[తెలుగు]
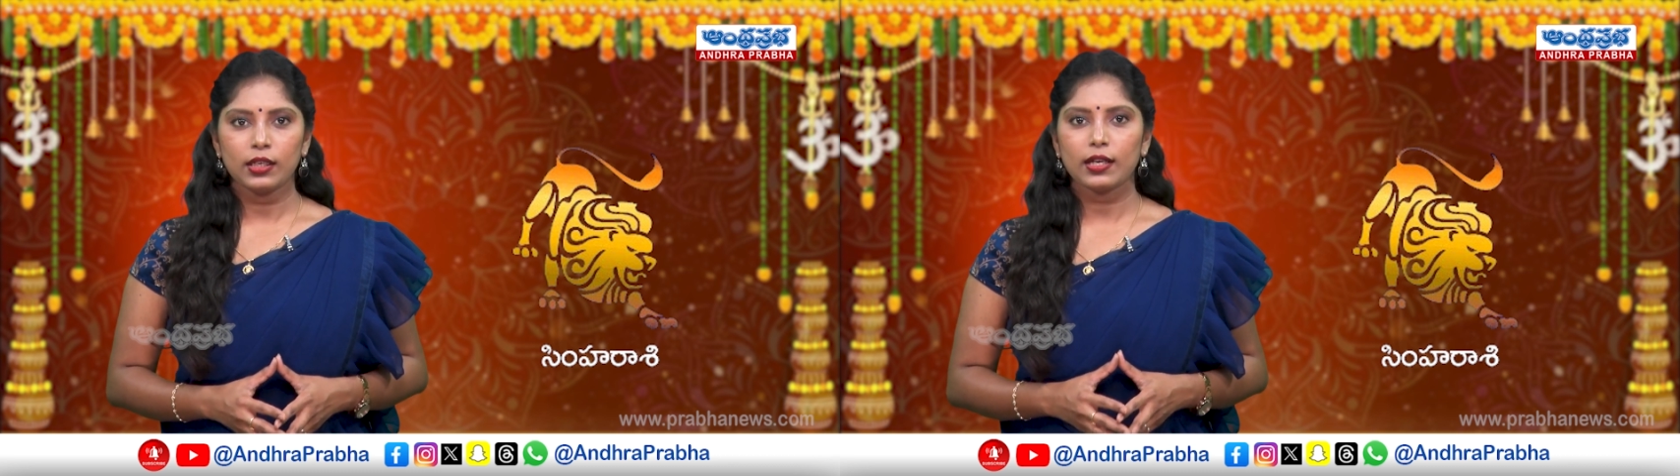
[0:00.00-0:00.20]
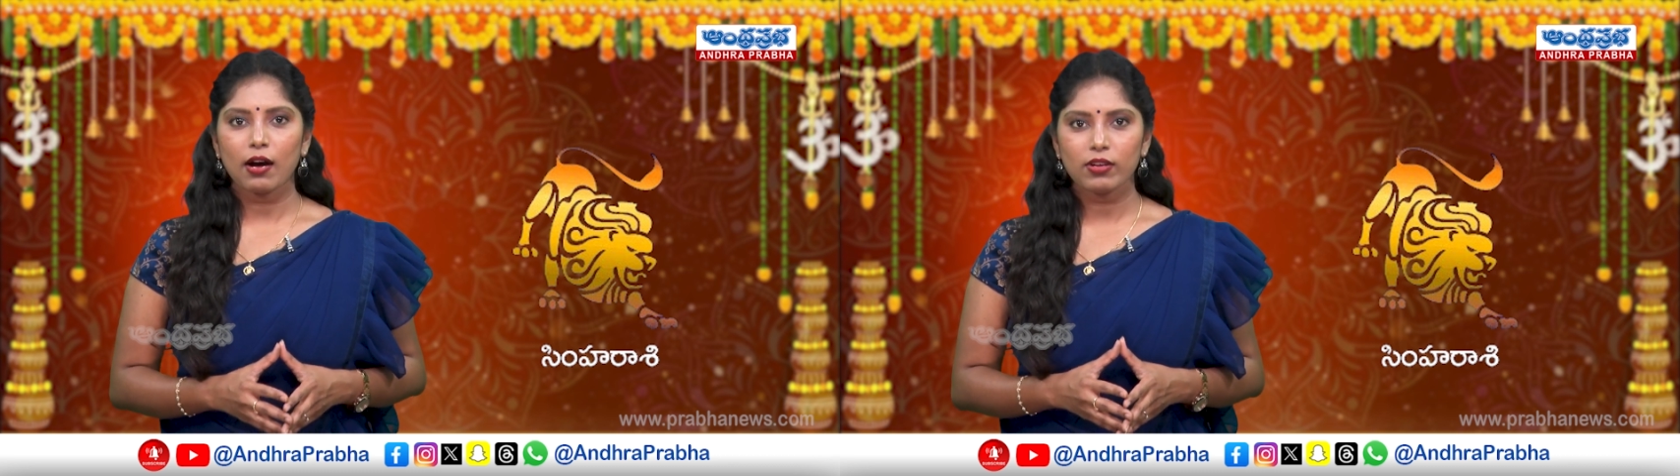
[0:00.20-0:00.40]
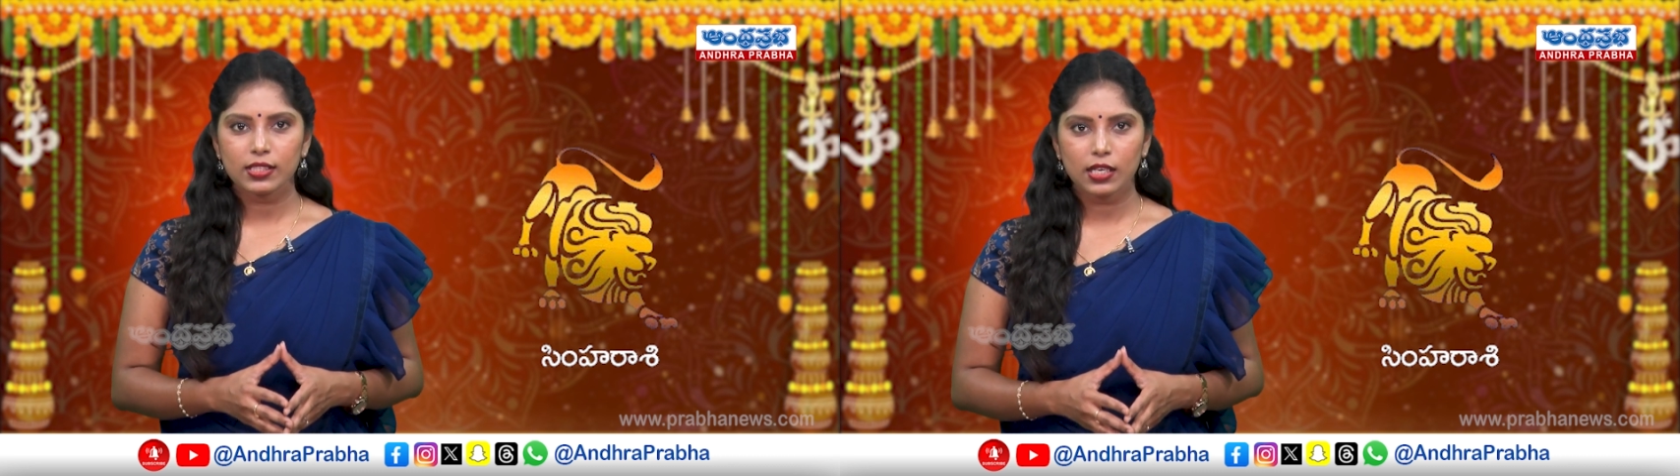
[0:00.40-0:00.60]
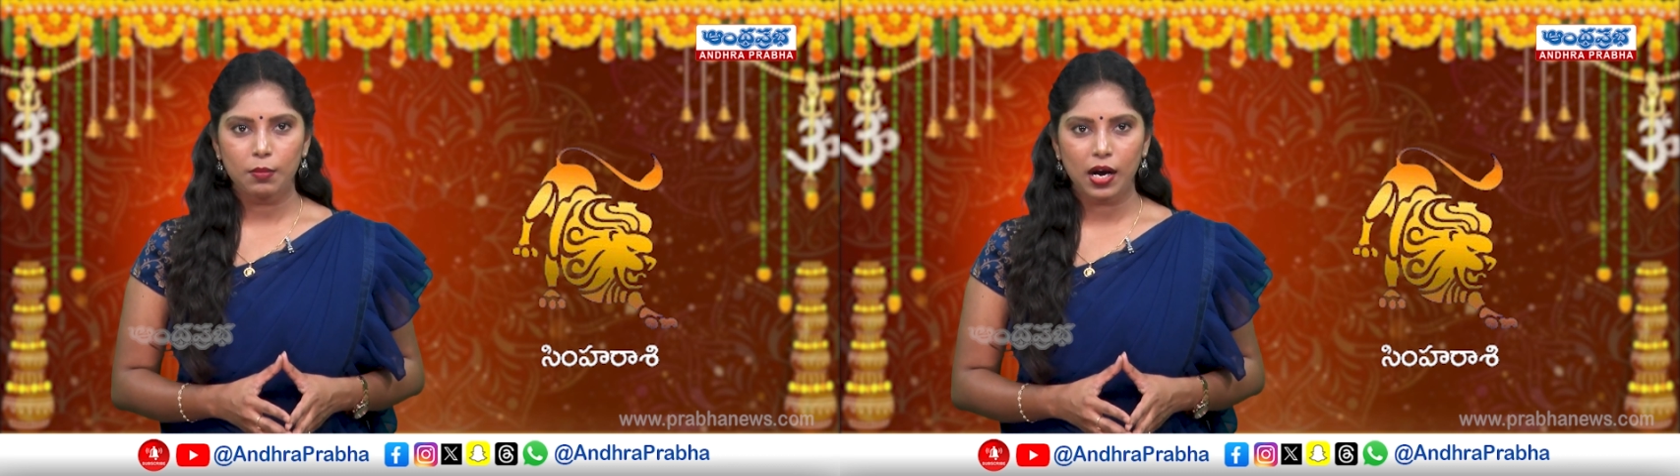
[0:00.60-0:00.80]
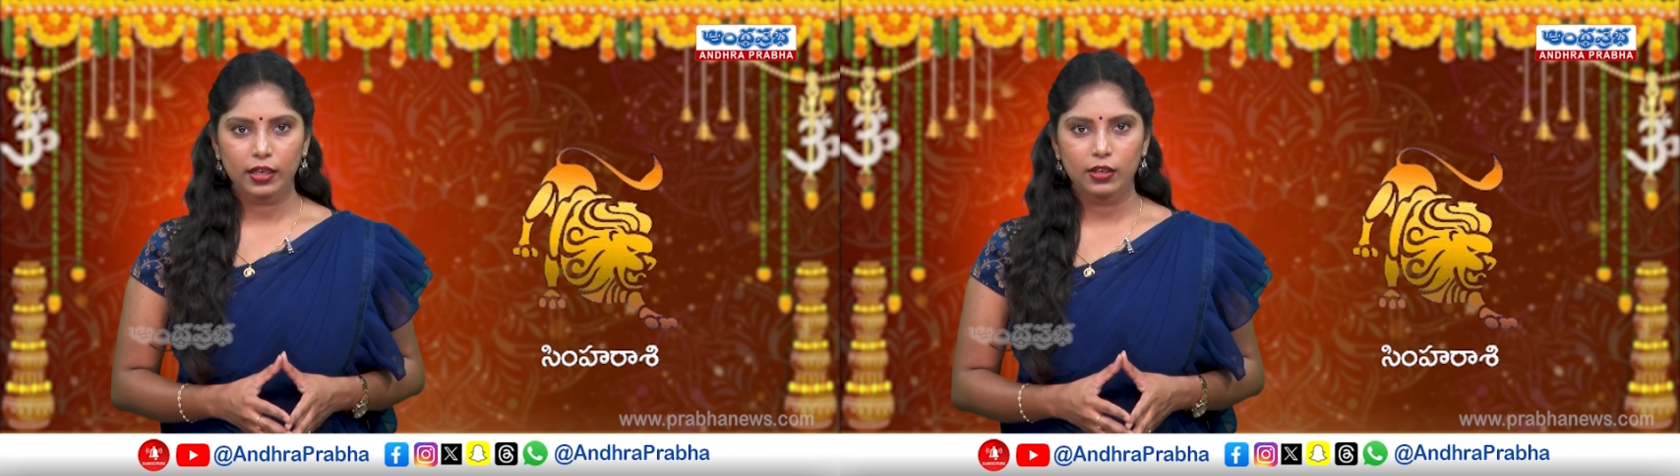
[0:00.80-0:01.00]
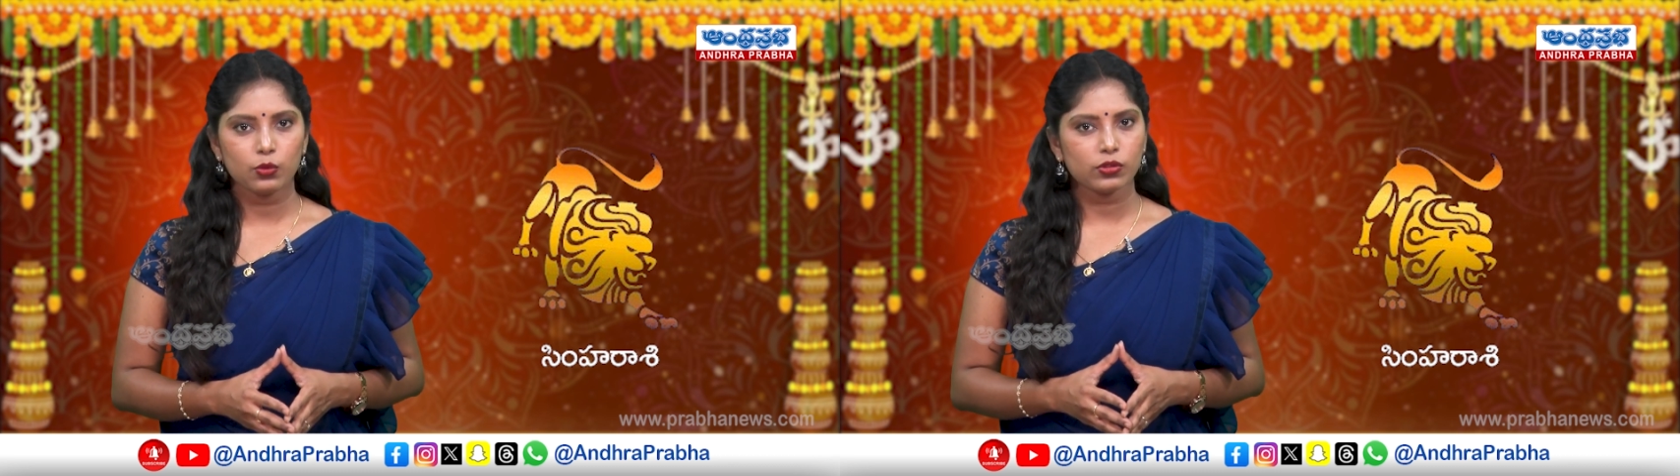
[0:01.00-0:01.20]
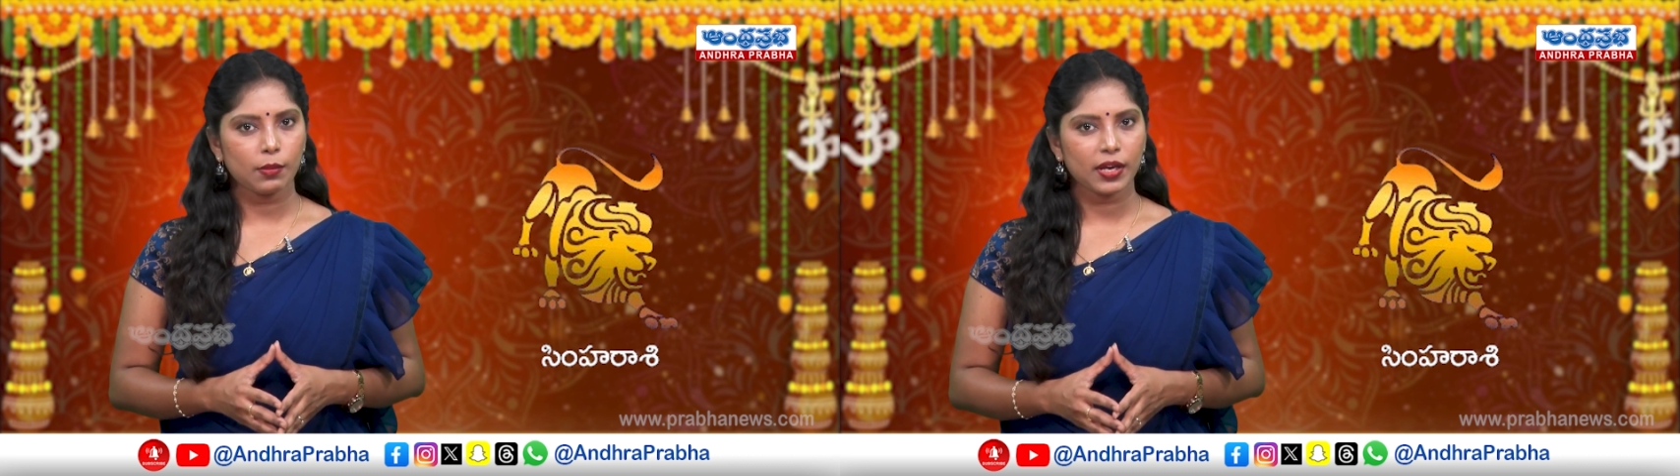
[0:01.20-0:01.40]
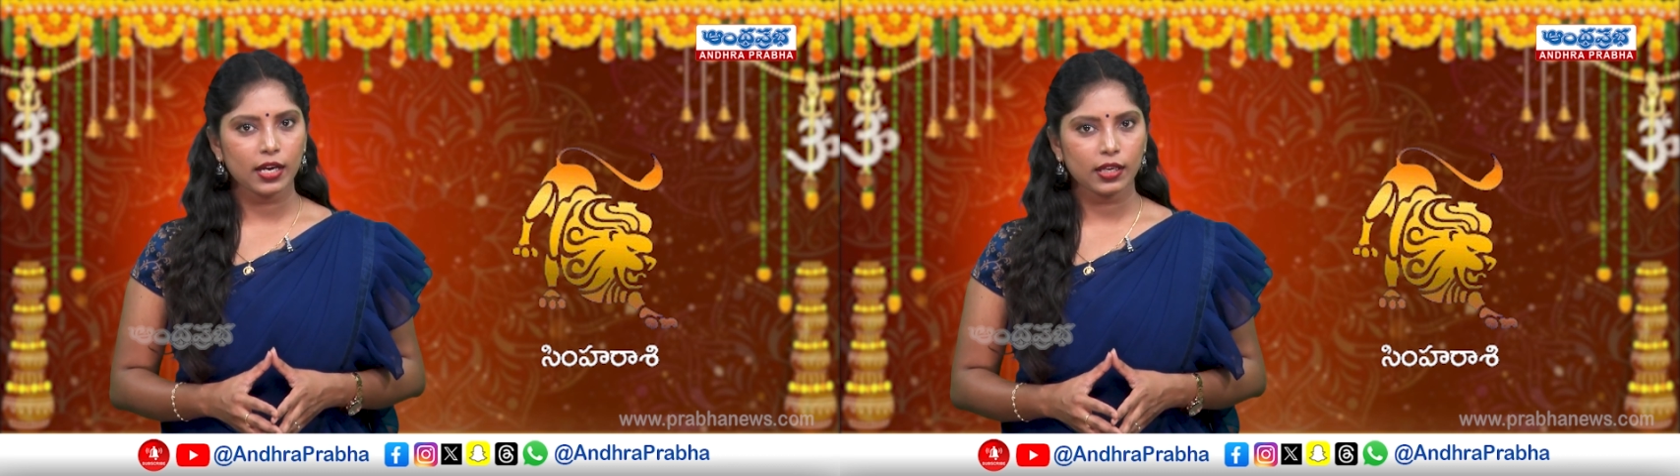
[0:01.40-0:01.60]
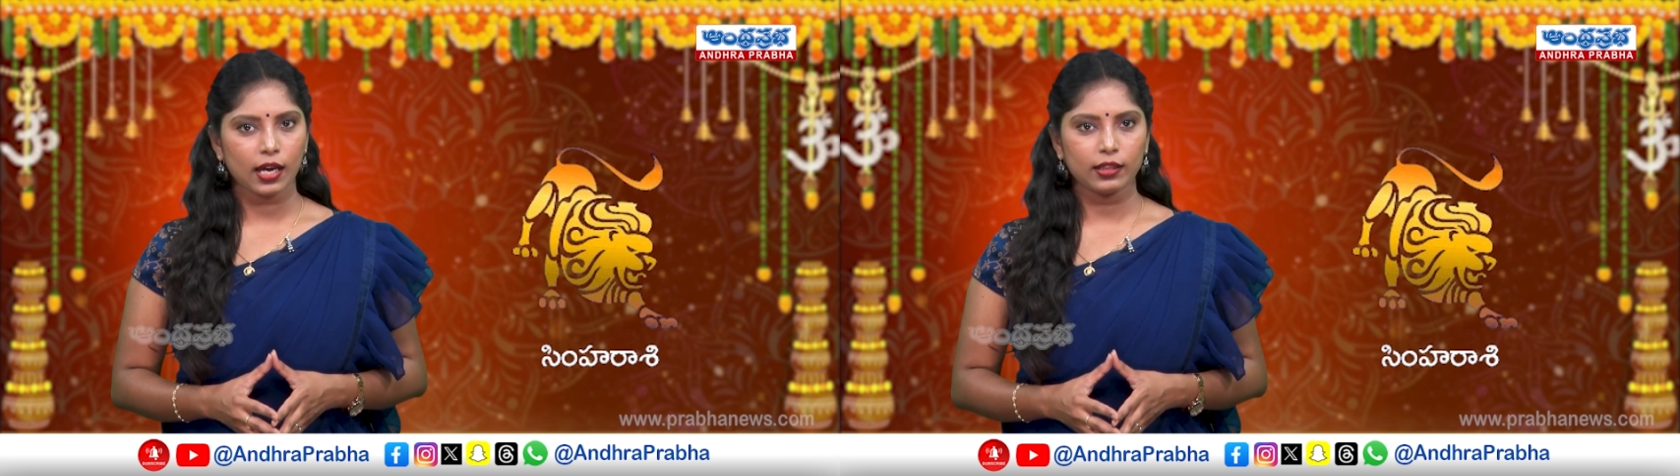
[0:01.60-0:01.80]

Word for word: రావలసిన బాకీలు సమయానికి